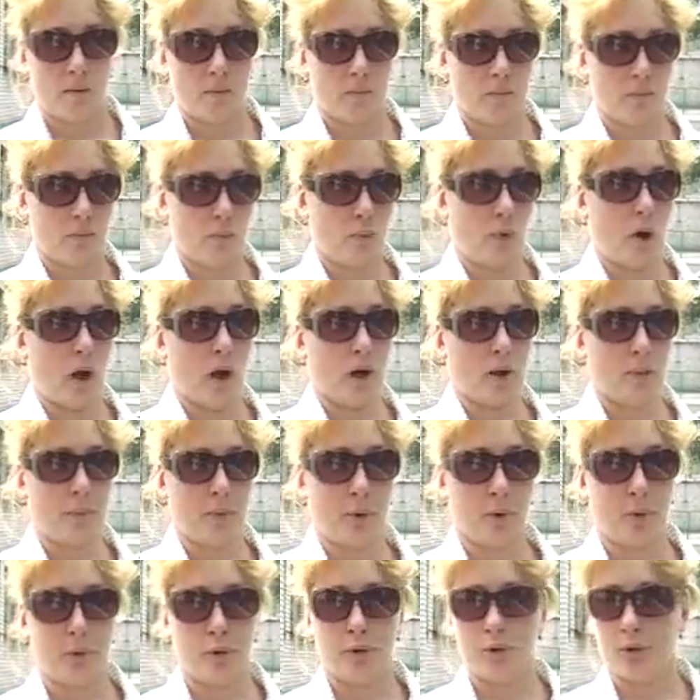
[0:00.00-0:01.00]
Ну как,
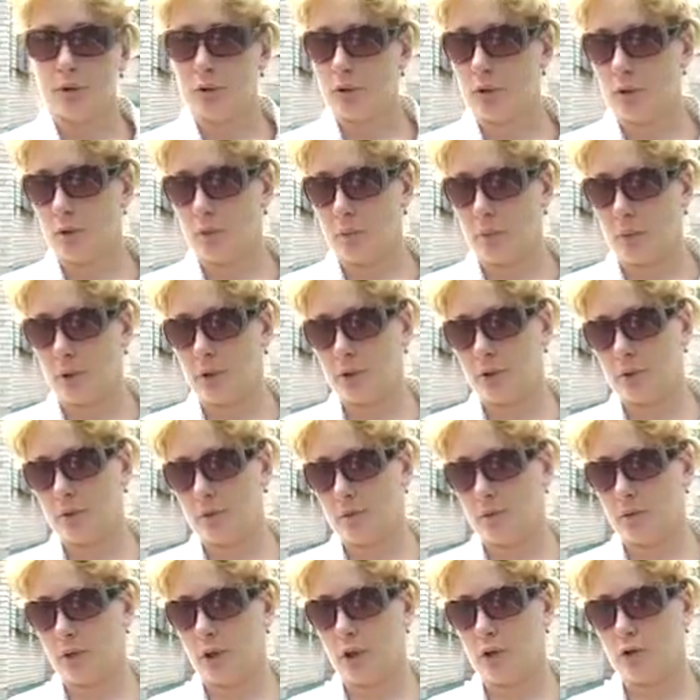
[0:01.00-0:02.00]
приходится нанимать
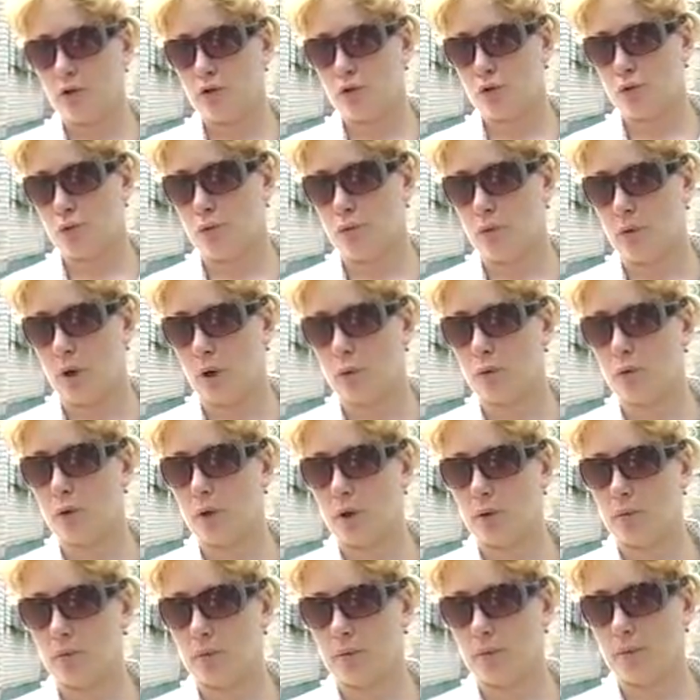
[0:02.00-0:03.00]
нянечку. А
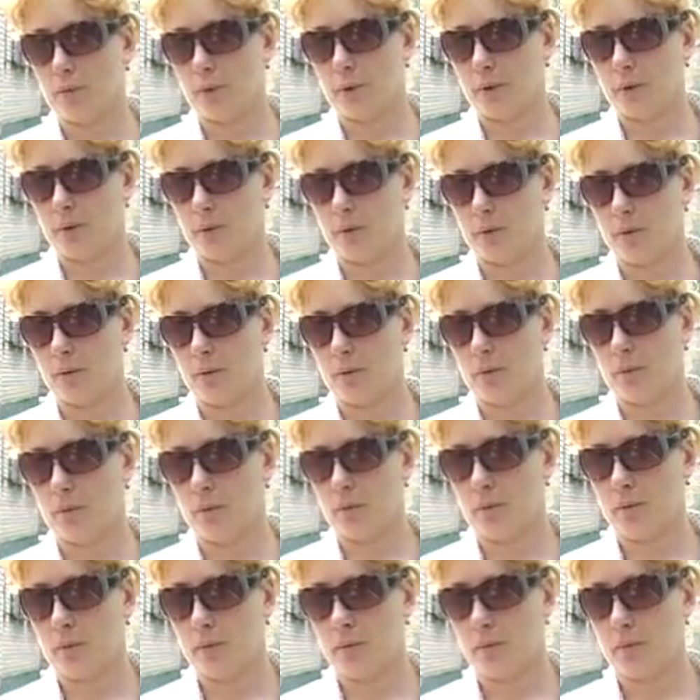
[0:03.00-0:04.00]
куда его девать?
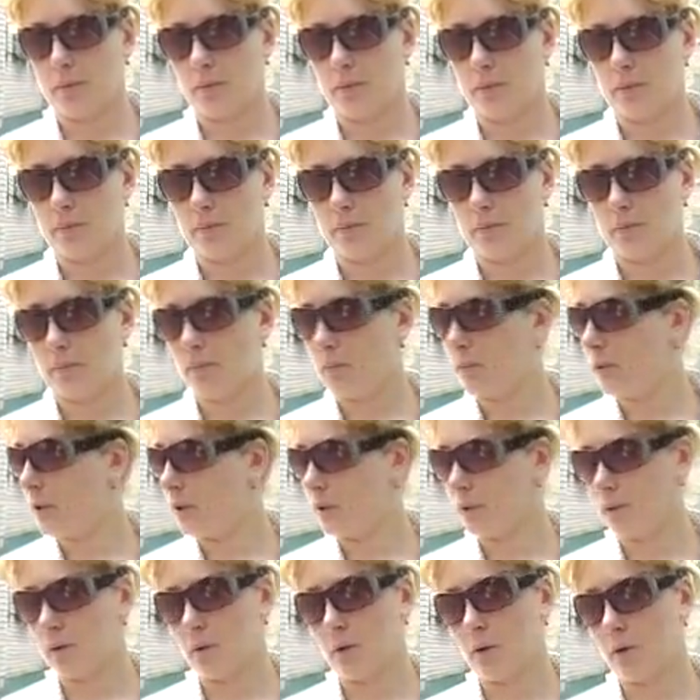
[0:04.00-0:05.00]
Ни бабушка, ни дедушка?
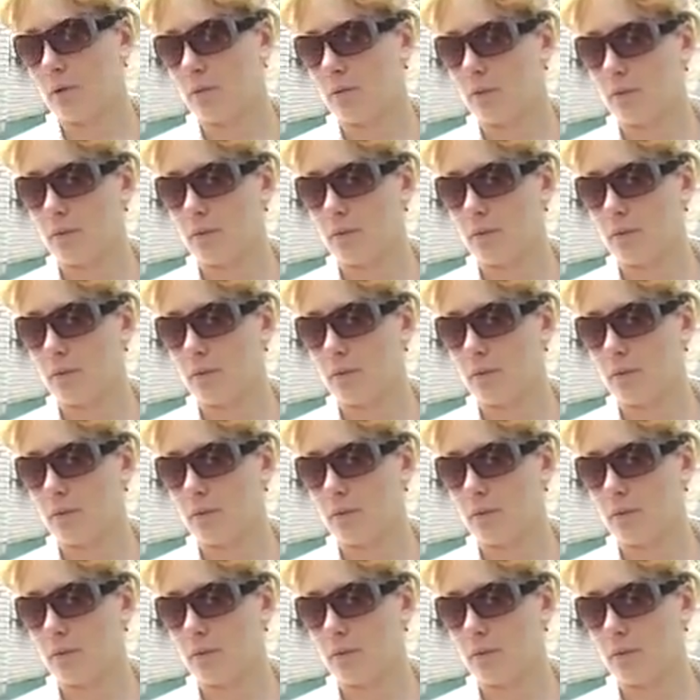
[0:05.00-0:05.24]
Нет, никого.